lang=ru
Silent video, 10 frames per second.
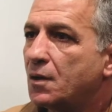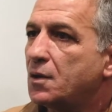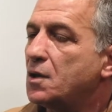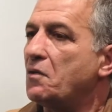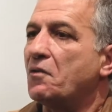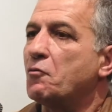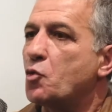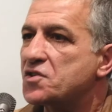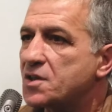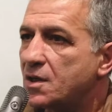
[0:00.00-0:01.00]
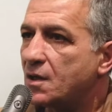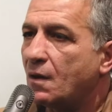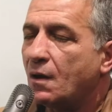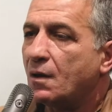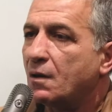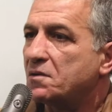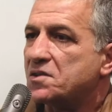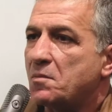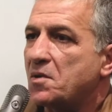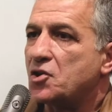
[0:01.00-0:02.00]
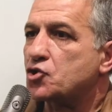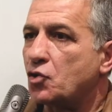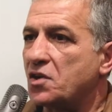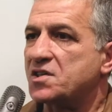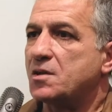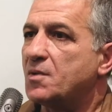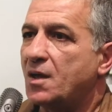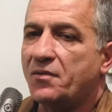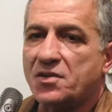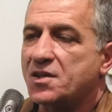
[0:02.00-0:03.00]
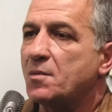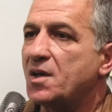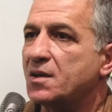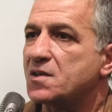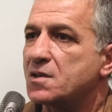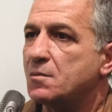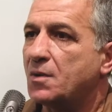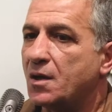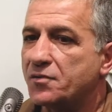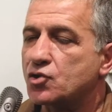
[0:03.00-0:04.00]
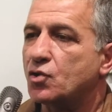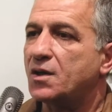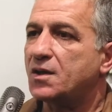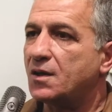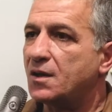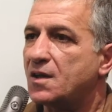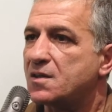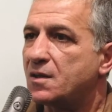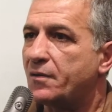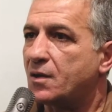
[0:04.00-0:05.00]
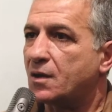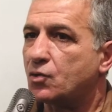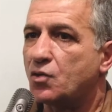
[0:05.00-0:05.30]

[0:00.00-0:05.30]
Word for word: и в музее, где мы еще и снимали, везде мы это снимали. Все это достоверно.